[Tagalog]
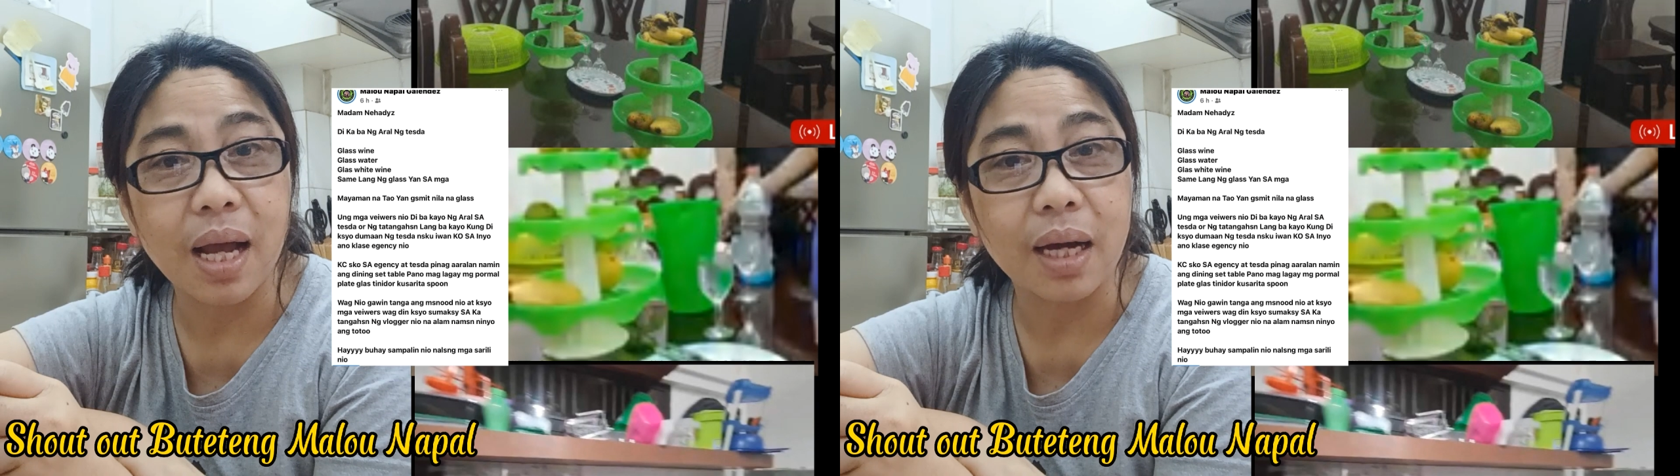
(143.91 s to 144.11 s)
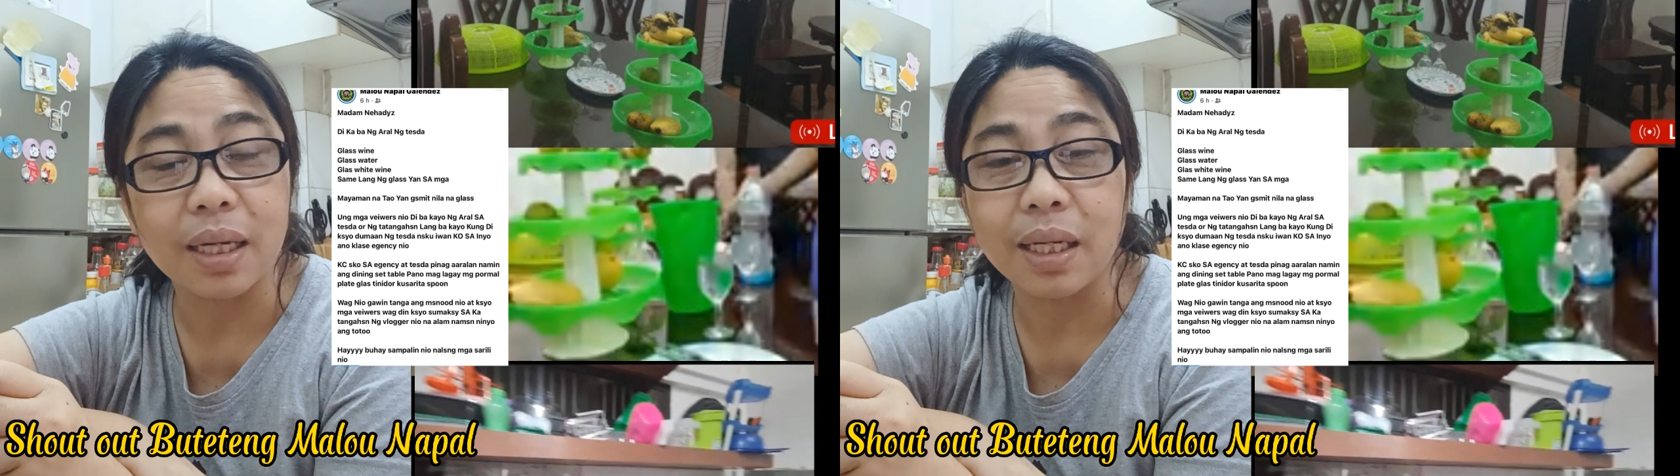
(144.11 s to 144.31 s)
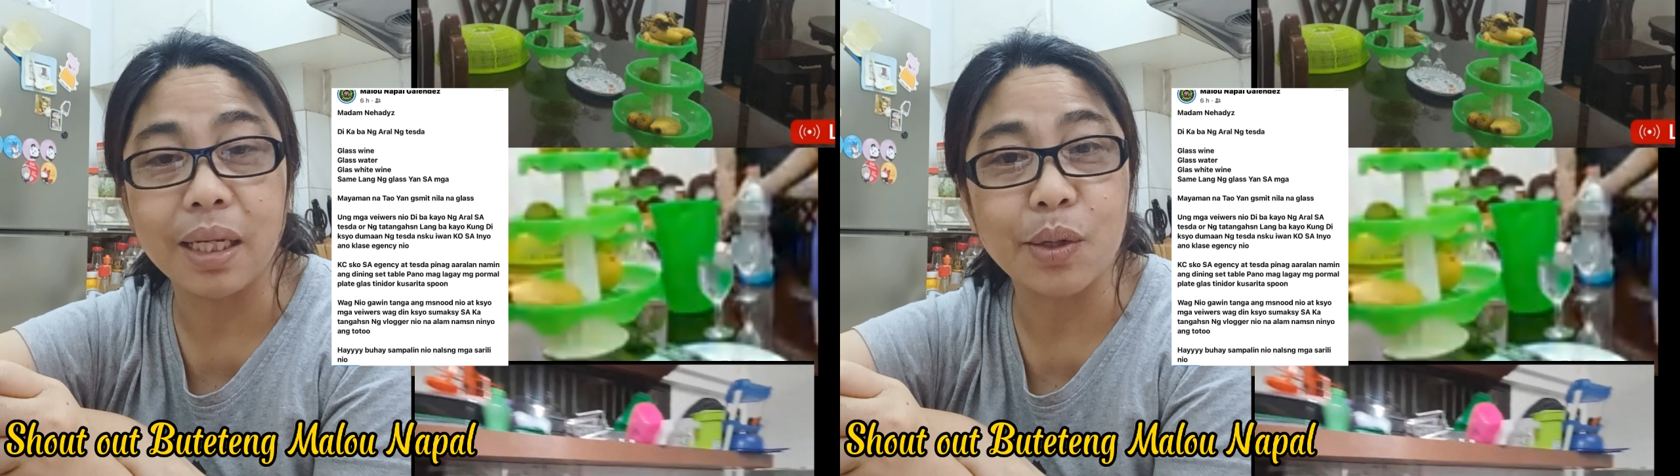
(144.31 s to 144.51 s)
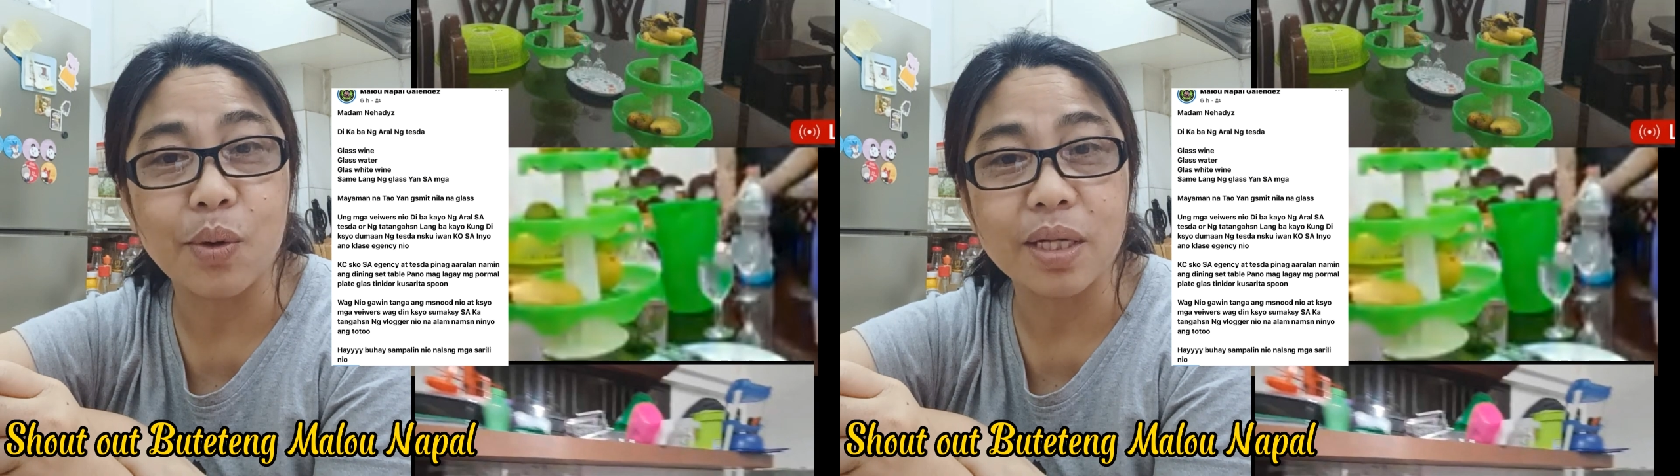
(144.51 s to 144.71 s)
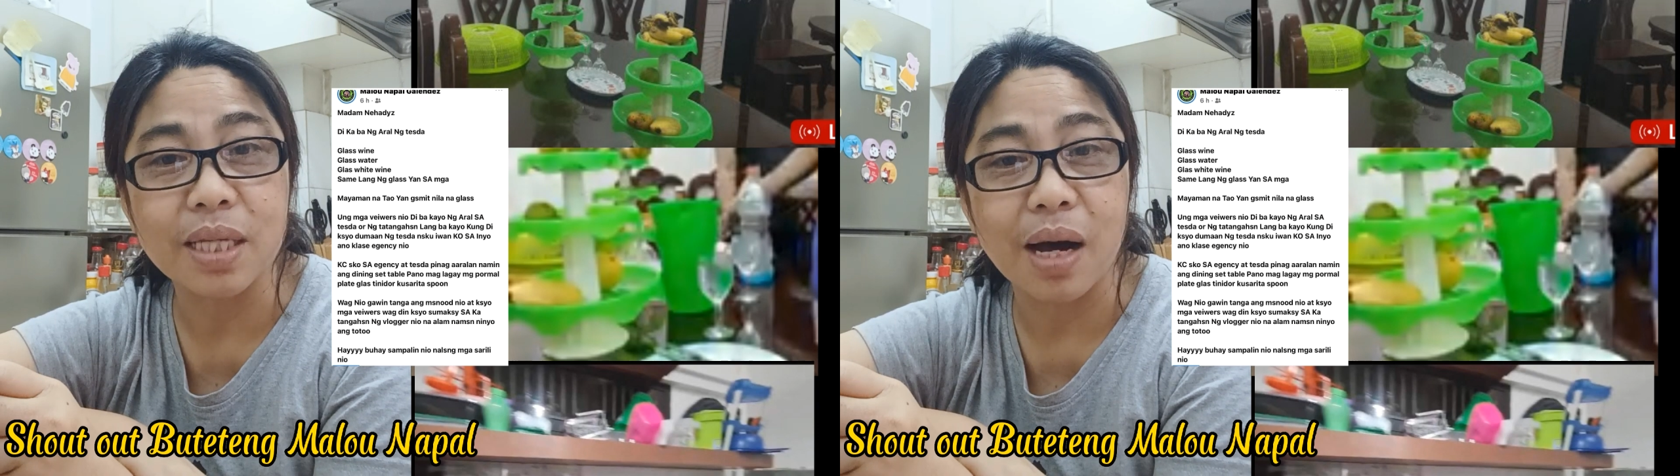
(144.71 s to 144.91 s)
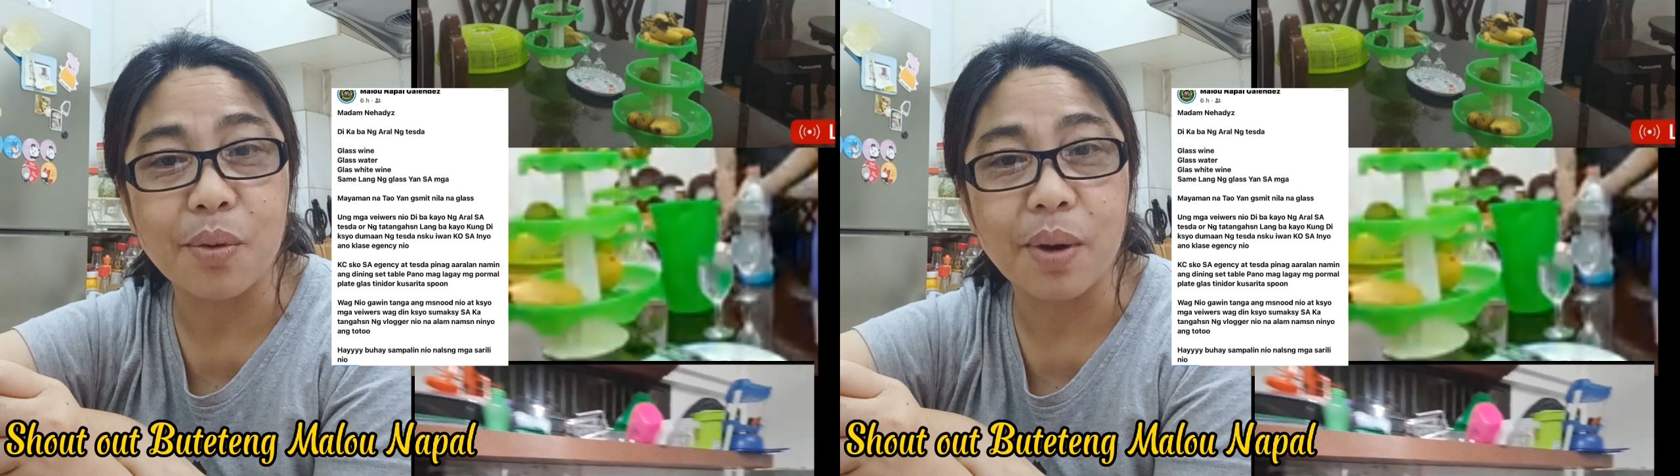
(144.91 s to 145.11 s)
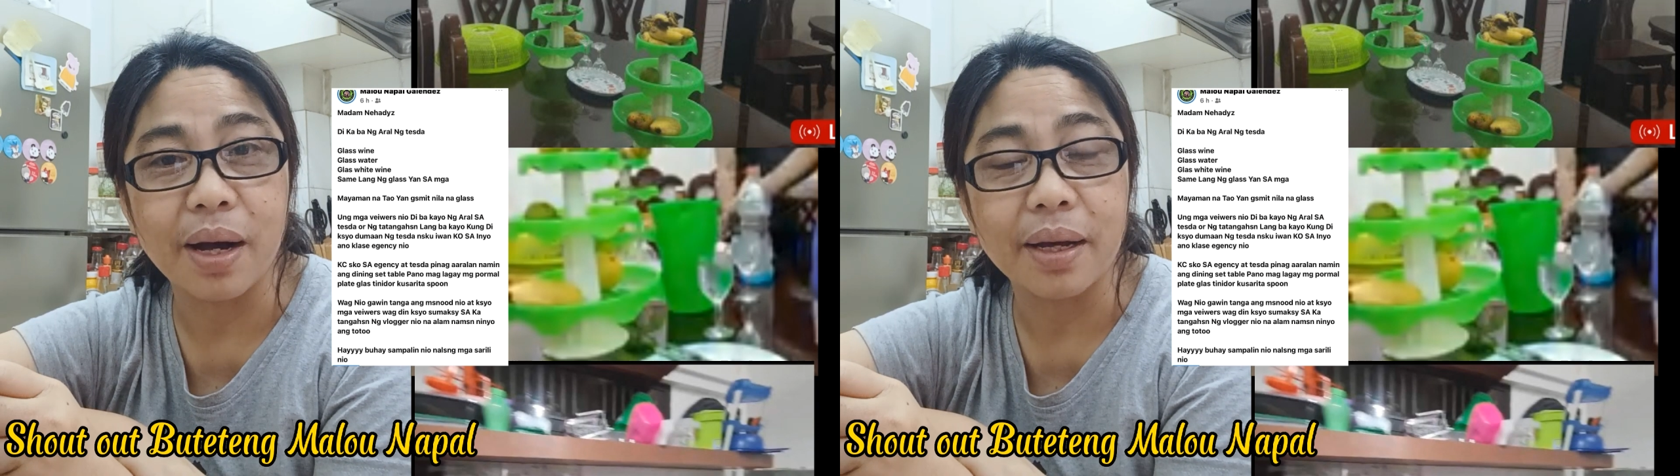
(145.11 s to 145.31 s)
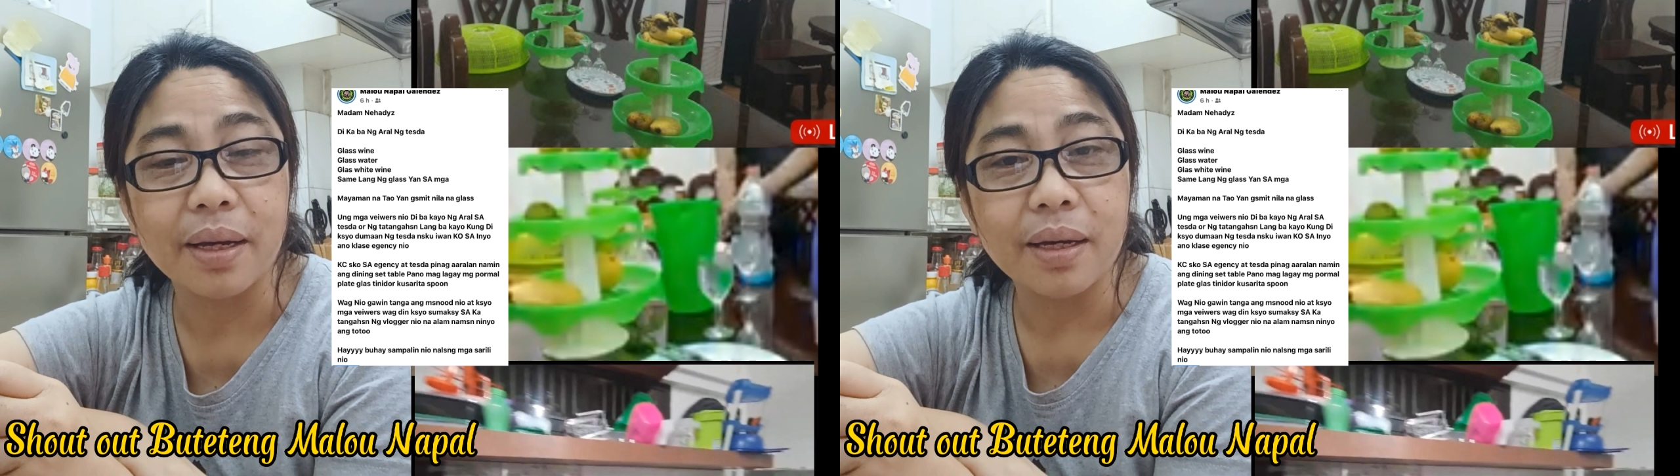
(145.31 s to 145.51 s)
lalaking hindi ko asawa.